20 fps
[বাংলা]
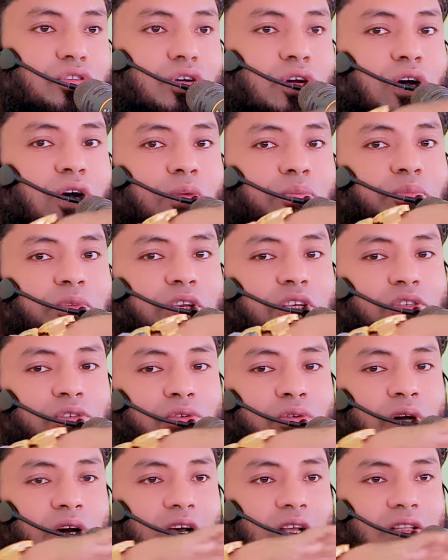সব
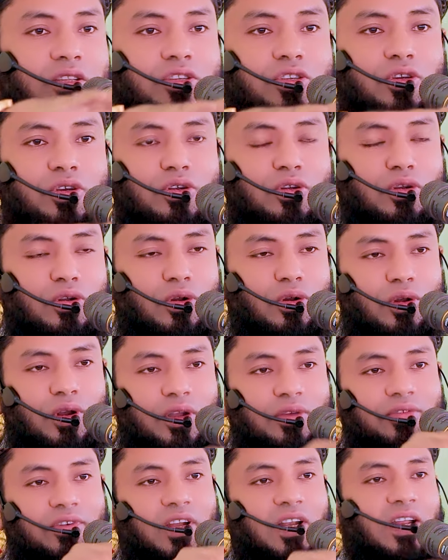কিছু আচ্ছন্ন
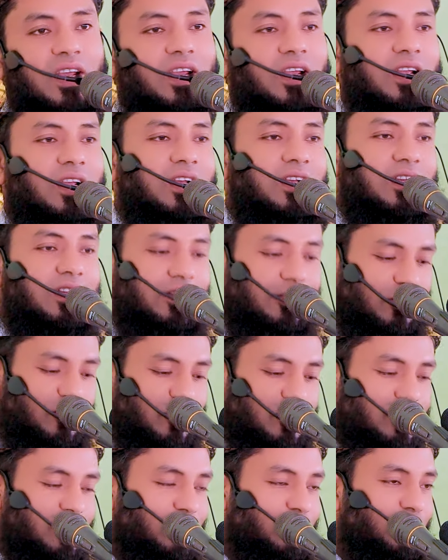করে ফেলে
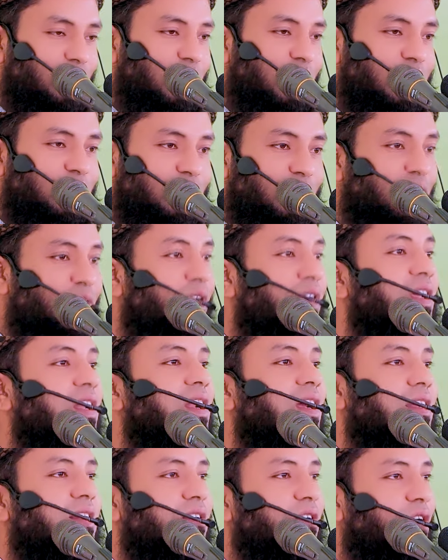কসমগুলো একটু গনে
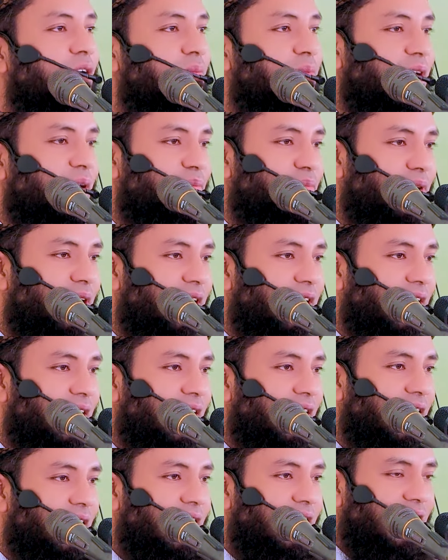রাখতে হবে আপনাদের
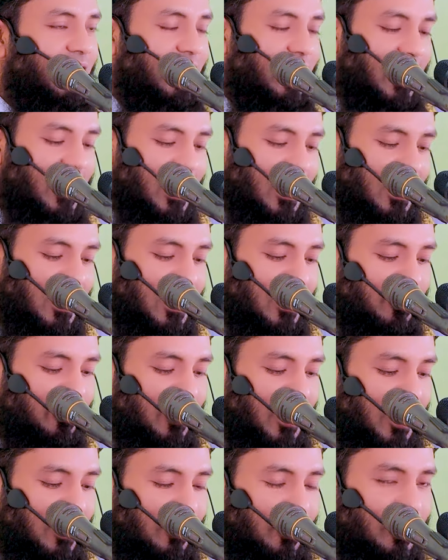এক
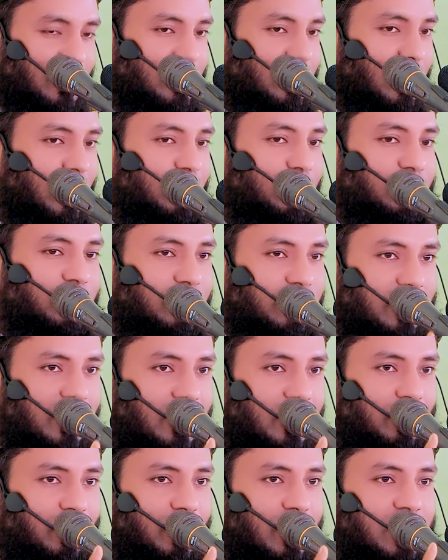নাম্বার কসম
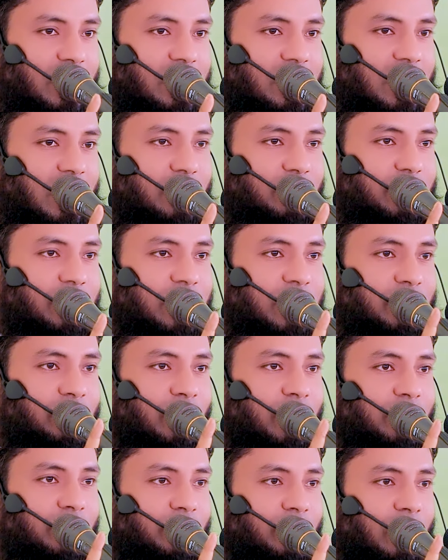শিব
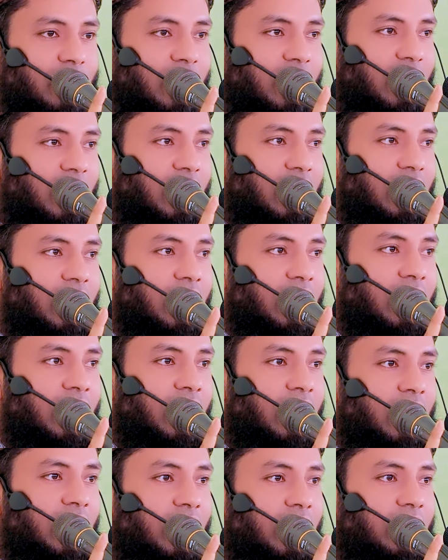দোহাহা
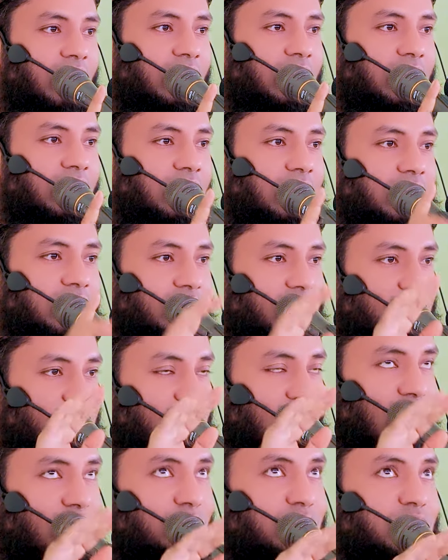
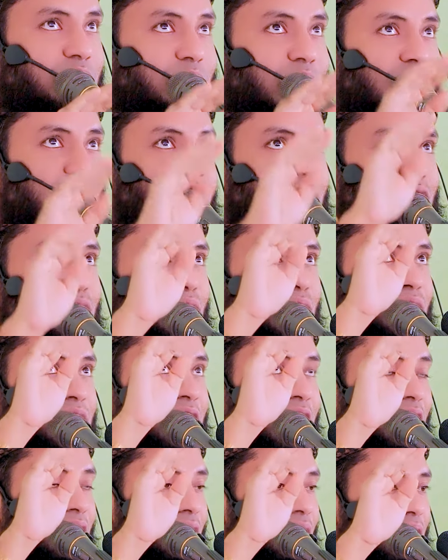শামস মানে
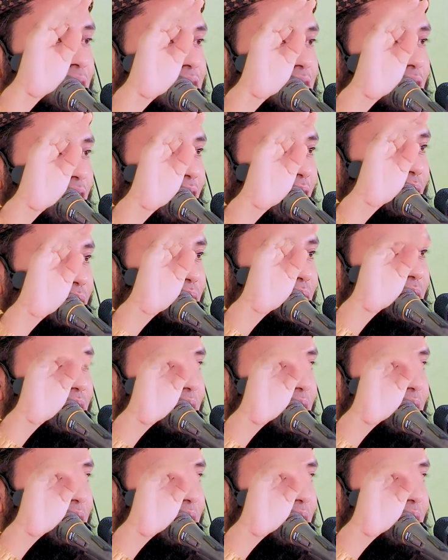সূর্যের কসম